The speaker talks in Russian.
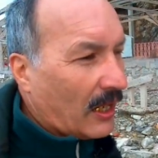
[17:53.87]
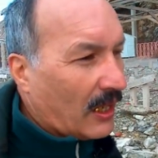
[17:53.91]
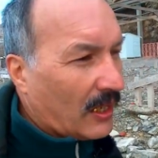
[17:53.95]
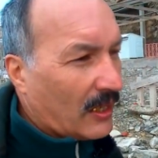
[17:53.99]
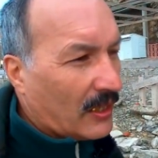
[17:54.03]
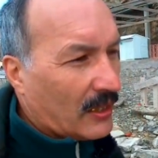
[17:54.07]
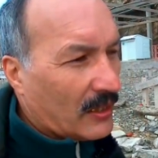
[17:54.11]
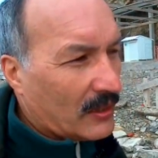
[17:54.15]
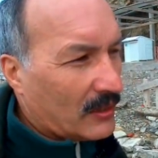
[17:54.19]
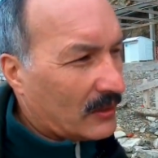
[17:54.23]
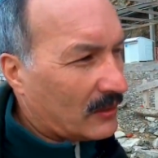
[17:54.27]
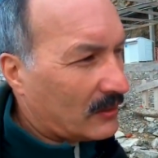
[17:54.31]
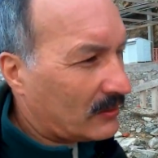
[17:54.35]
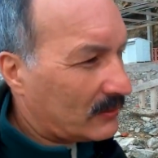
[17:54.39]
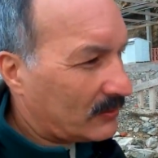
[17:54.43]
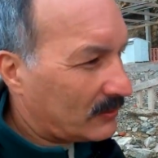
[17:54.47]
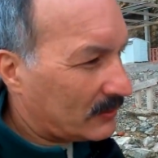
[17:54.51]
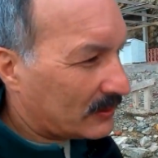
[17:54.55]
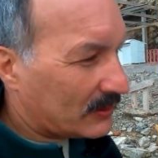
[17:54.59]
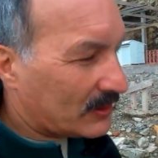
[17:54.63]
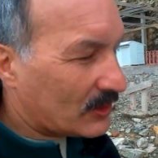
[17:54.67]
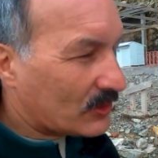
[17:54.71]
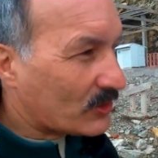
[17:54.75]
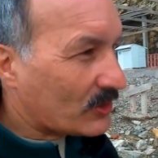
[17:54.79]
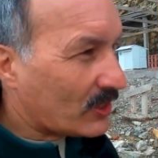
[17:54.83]

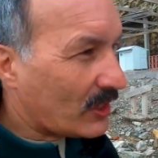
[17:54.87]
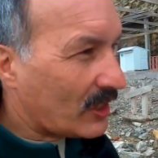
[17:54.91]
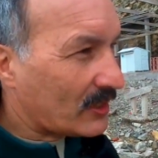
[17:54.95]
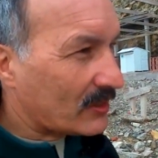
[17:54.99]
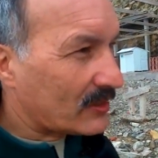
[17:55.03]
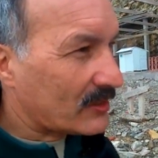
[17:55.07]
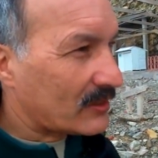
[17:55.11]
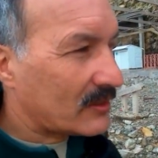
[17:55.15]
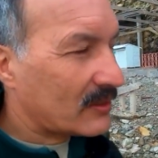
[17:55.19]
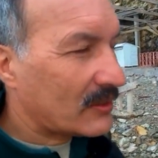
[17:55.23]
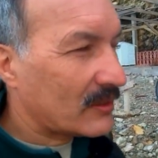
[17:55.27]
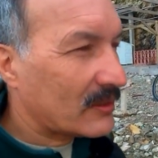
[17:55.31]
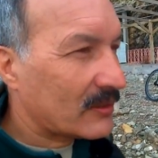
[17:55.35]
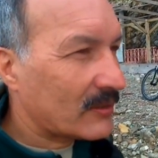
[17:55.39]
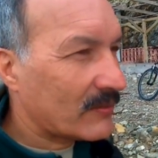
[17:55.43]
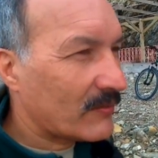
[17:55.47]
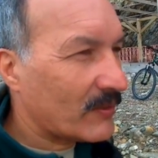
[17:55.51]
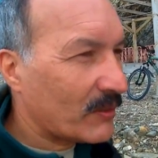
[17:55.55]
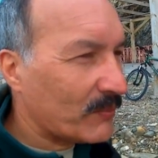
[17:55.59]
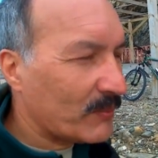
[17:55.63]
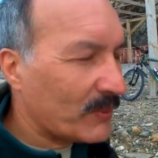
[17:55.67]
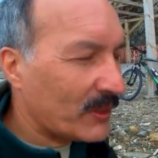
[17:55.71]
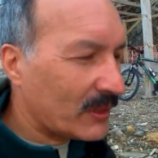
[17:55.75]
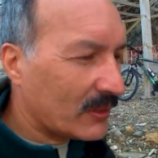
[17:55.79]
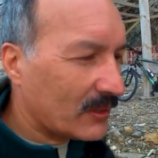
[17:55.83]
А сейчас
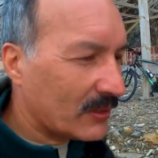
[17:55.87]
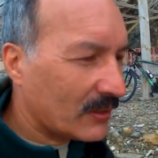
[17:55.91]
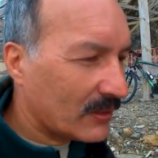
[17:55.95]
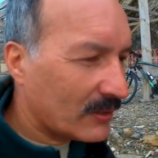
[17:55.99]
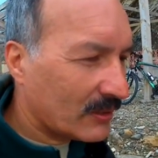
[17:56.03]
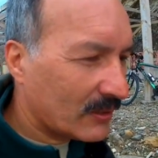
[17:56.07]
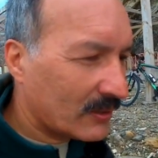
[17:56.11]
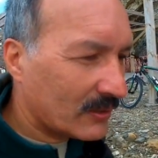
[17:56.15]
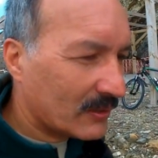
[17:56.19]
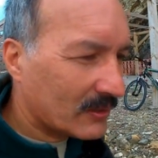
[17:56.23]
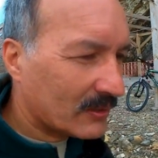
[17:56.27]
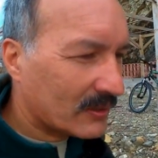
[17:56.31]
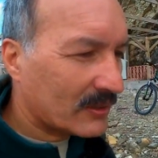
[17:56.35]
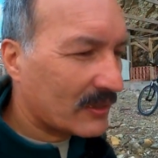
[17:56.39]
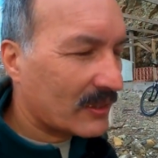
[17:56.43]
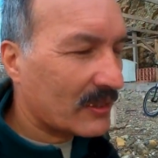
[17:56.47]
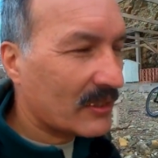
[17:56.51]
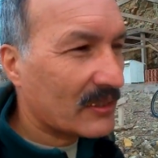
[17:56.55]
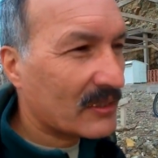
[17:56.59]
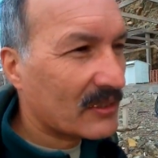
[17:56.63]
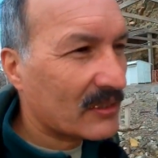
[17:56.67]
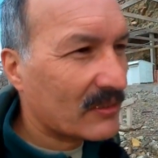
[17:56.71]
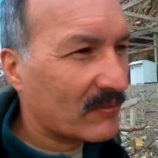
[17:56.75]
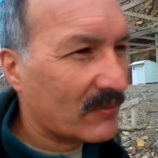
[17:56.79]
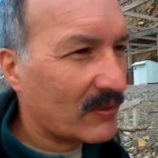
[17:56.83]
современные
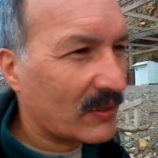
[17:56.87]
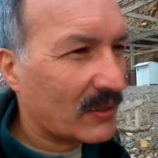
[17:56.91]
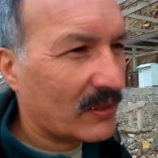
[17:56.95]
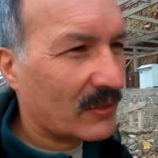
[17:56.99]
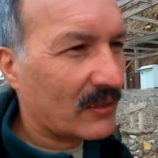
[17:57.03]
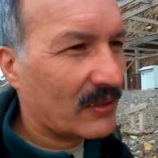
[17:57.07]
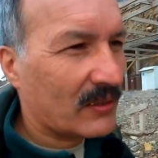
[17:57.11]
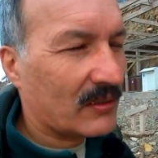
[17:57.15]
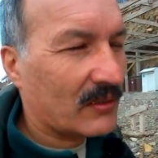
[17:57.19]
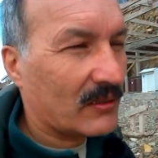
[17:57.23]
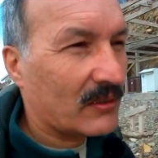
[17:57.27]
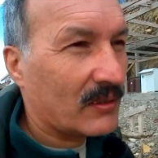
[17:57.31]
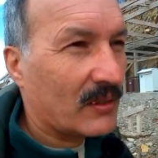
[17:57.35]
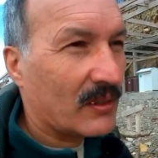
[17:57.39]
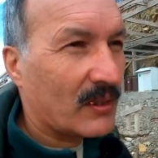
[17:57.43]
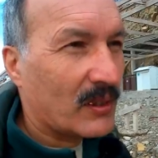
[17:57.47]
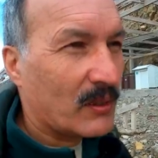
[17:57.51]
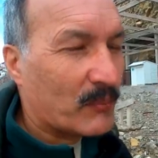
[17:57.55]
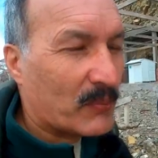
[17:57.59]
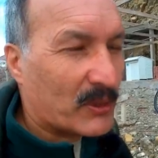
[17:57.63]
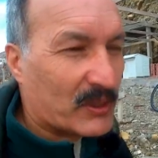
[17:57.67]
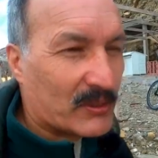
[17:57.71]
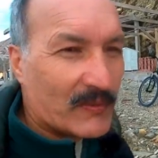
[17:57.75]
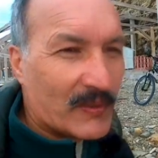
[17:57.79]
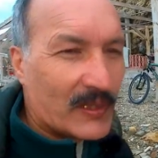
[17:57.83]
средства
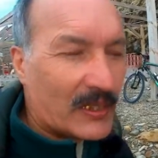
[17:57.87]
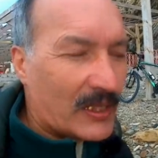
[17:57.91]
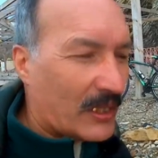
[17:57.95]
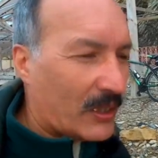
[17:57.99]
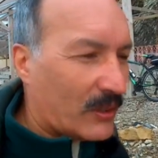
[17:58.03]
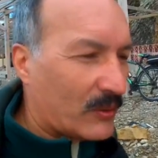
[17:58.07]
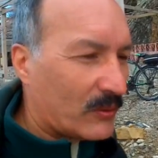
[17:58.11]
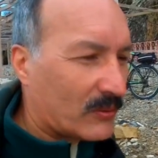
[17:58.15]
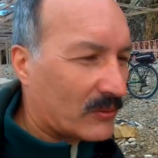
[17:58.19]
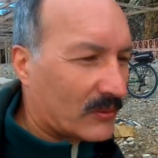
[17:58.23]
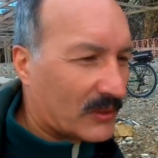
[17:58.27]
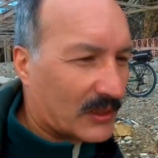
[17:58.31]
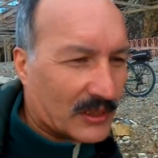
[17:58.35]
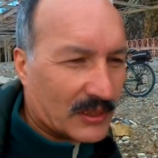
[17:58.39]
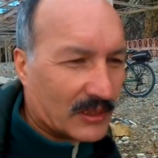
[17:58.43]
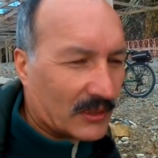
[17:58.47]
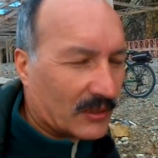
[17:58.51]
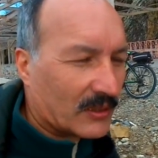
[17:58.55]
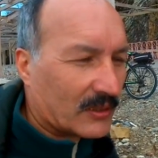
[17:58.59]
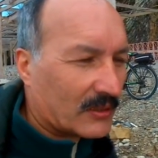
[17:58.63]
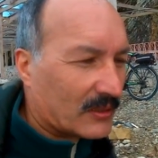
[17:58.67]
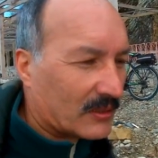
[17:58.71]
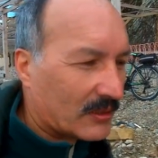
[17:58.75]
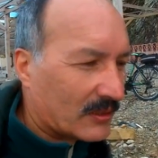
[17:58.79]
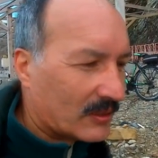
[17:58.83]
позволяют
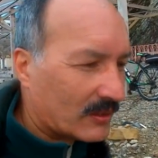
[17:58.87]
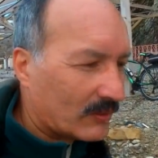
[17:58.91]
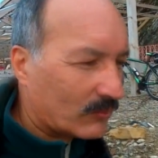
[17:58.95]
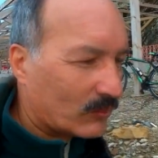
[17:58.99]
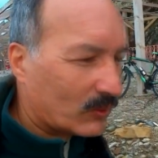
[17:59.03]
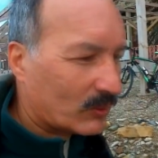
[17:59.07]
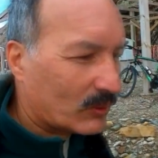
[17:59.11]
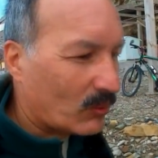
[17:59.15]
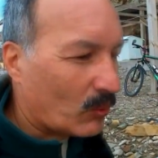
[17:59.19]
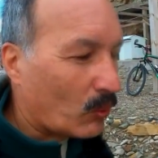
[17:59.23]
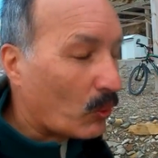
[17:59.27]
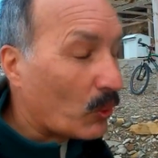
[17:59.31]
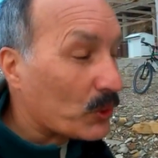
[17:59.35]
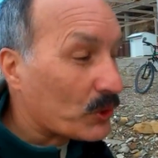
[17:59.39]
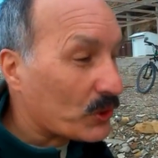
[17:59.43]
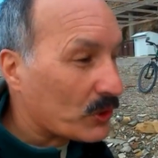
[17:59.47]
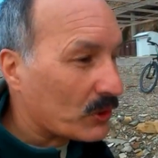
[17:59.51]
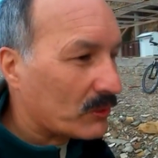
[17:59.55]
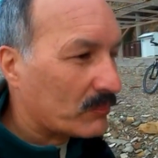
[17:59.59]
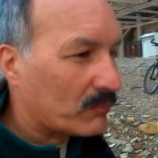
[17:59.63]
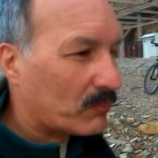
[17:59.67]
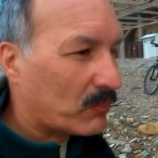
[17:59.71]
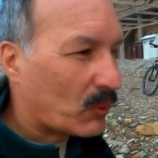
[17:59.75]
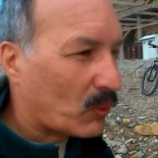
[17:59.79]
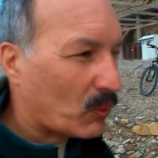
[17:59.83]
сделать это вот
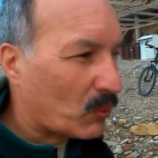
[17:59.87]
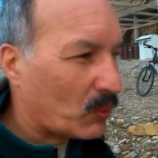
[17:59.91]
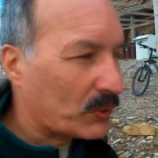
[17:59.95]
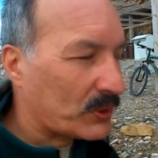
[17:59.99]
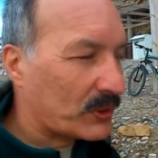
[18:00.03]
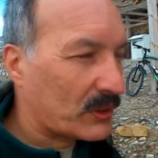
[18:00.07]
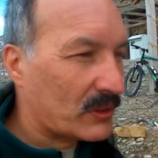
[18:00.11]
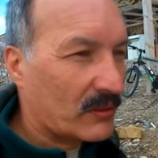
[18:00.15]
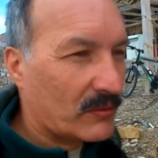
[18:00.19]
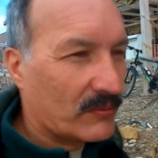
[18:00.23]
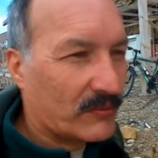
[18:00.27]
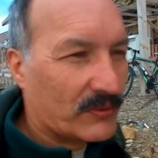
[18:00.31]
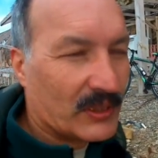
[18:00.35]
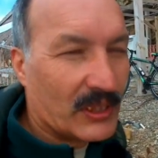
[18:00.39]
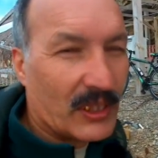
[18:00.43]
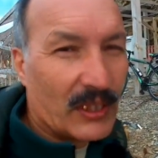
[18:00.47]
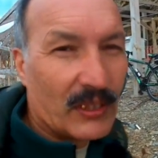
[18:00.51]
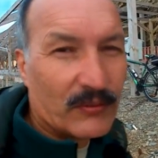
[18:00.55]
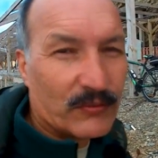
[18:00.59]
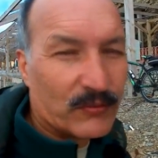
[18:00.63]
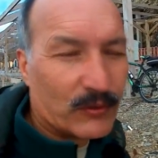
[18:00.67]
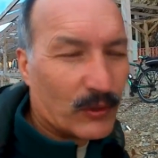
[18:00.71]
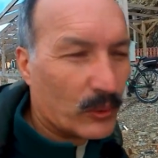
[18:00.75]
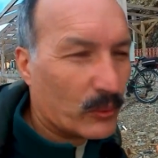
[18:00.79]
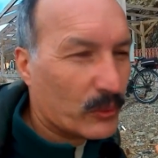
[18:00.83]
очень просто.
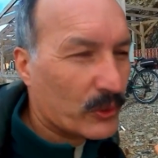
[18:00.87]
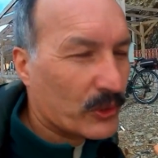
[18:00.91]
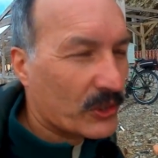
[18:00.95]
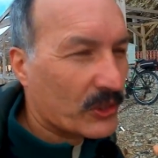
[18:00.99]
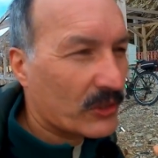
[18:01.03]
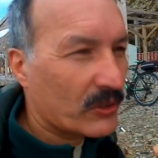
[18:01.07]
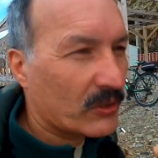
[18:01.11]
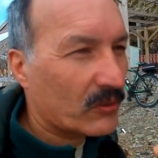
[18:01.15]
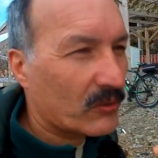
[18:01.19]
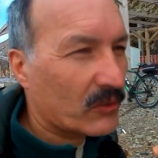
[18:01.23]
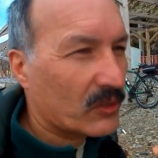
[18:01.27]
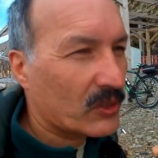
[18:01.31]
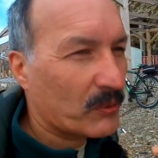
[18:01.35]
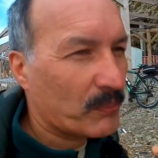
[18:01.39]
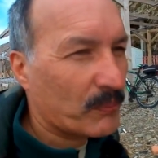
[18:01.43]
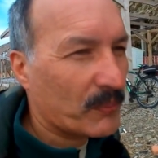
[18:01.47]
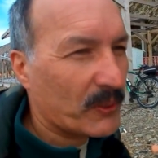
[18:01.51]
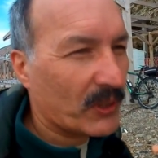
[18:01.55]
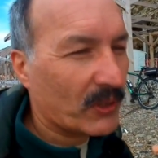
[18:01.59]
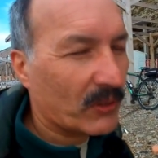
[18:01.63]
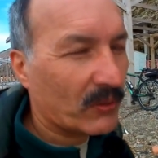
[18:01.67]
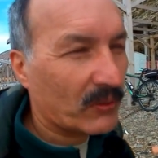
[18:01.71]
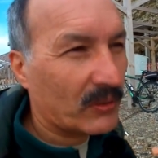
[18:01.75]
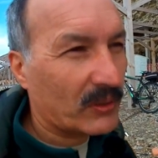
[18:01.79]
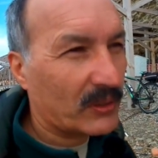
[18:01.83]
Взял, включил,
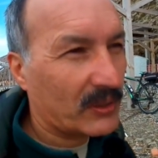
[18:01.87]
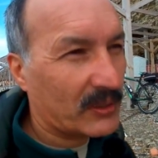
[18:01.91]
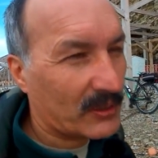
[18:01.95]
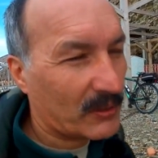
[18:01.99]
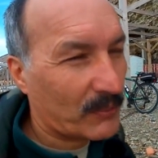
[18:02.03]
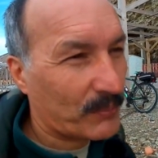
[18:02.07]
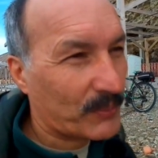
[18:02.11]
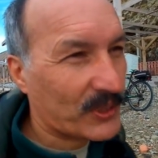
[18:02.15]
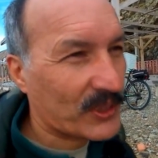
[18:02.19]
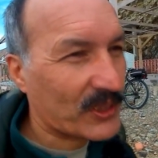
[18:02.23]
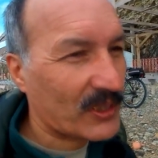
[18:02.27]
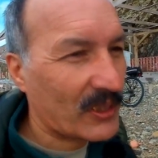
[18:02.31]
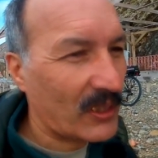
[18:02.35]
спел и